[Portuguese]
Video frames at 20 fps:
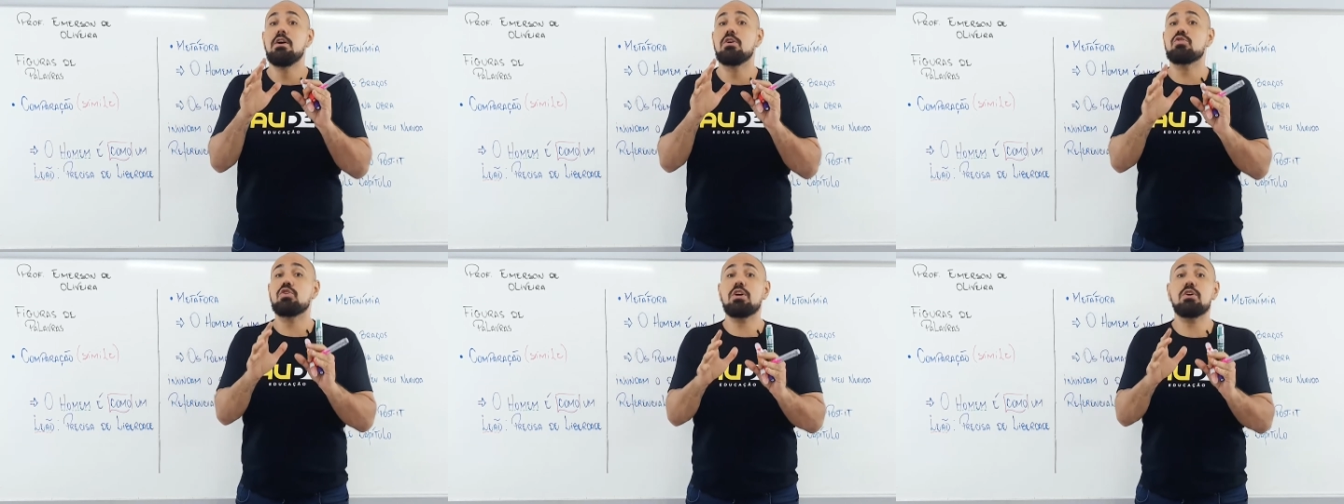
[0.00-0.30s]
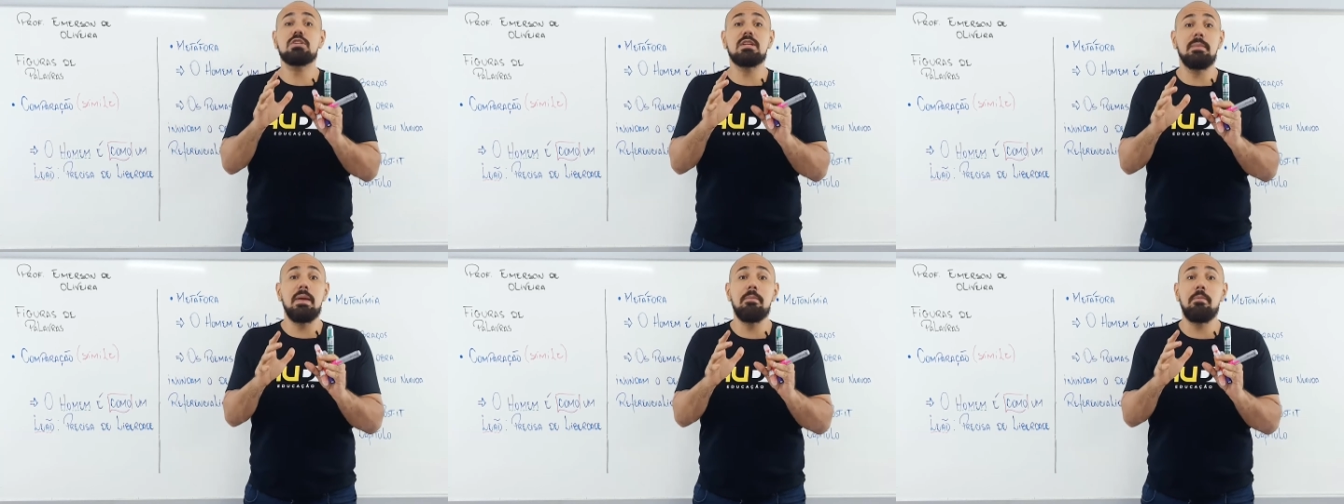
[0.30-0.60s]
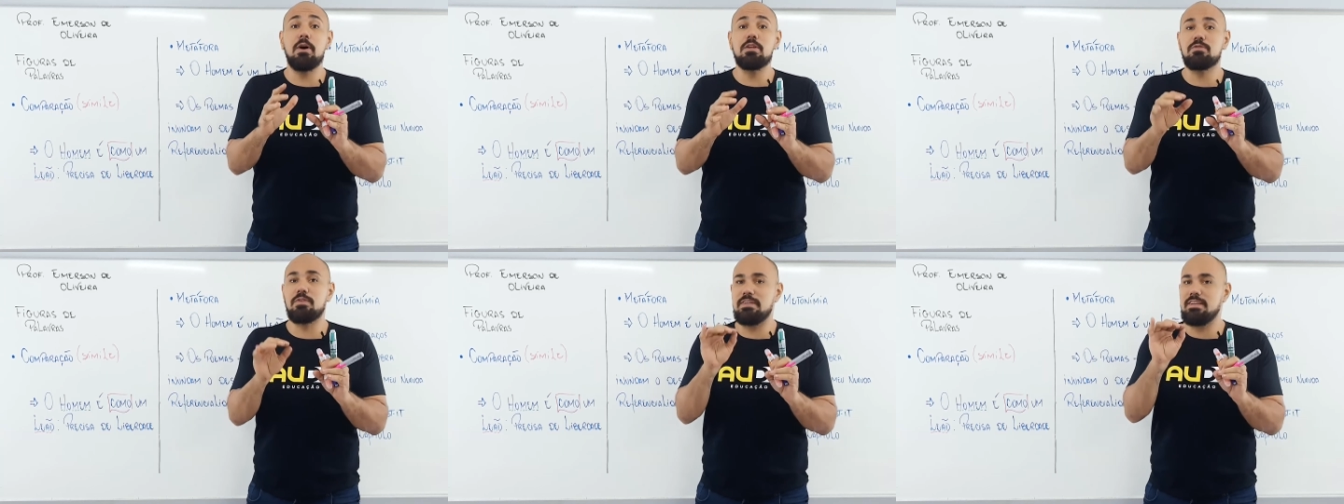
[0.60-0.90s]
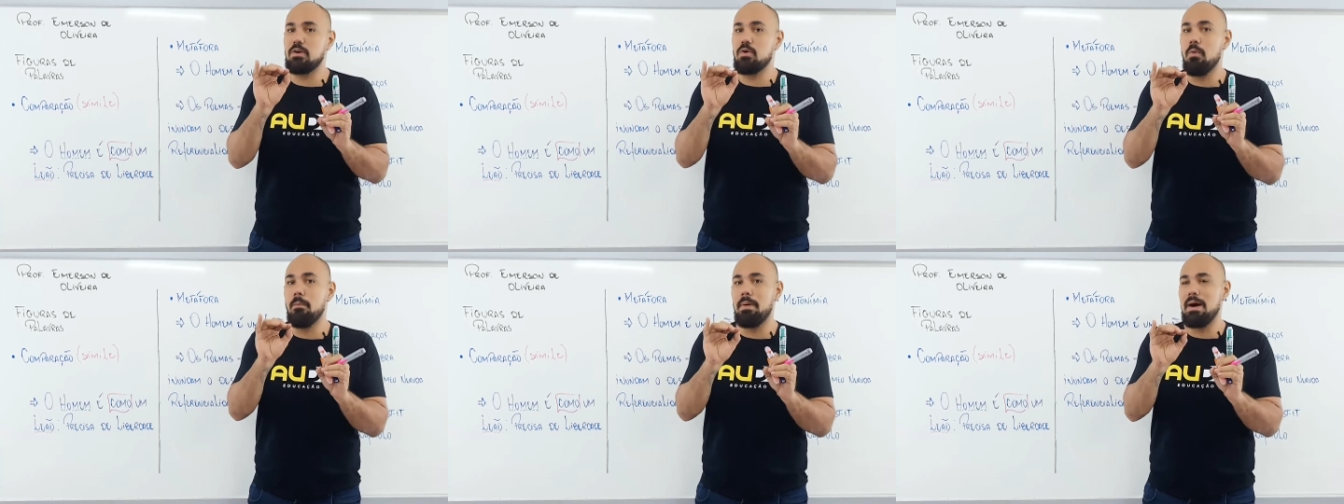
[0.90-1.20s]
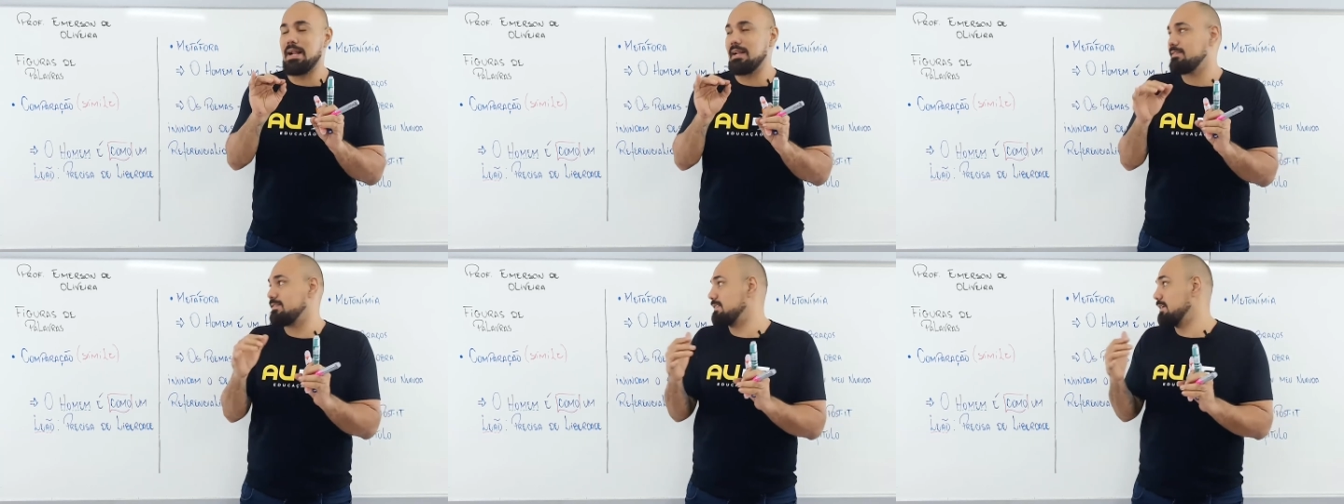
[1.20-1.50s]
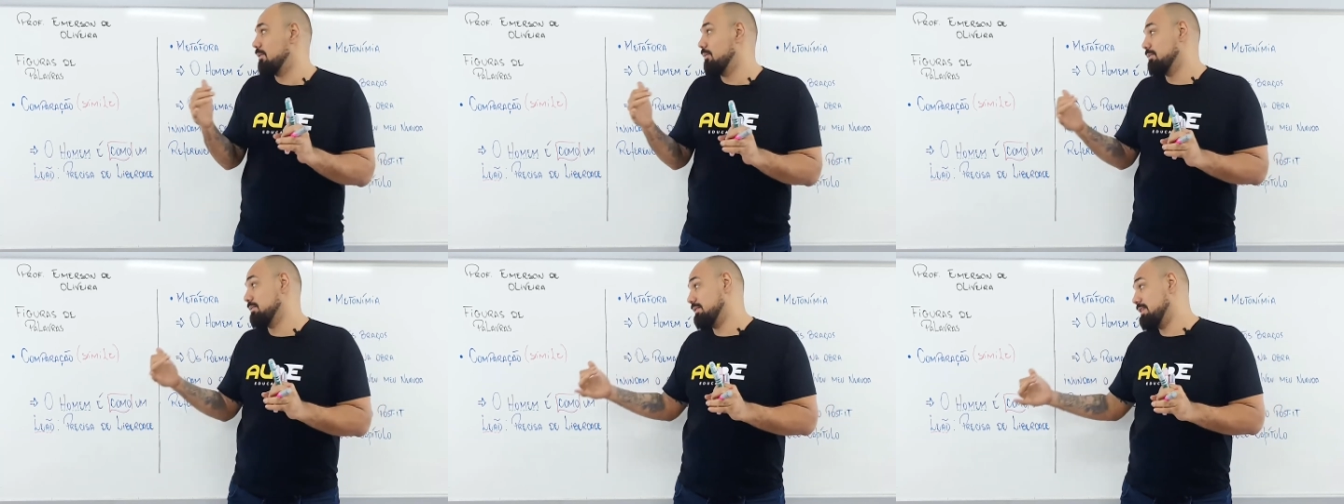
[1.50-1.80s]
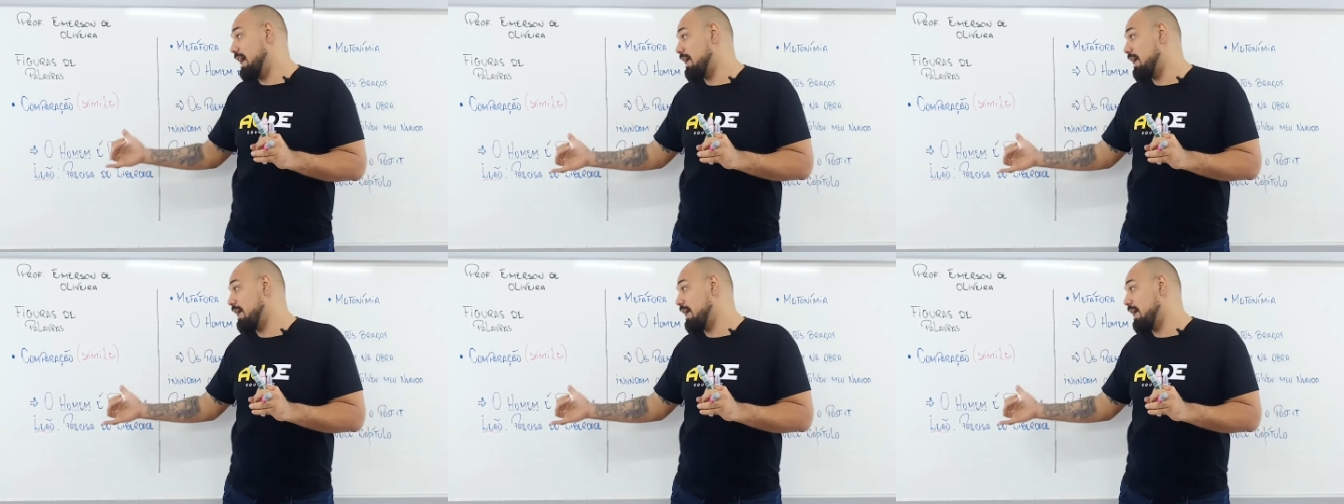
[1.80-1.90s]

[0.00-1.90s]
Só que eu também posso fazer a comparação